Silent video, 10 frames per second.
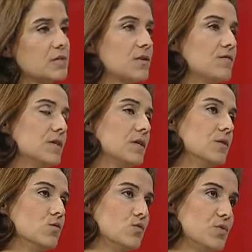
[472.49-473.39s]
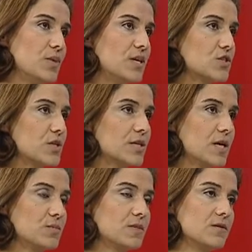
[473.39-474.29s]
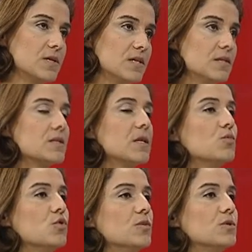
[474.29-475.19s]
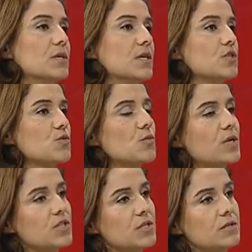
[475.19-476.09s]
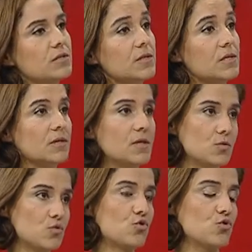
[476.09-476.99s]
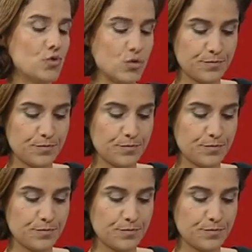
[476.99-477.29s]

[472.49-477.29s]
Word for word: Refika da onu bir parça yaptı en azından böyle bir tartışma başlattı diye düşünüyorum.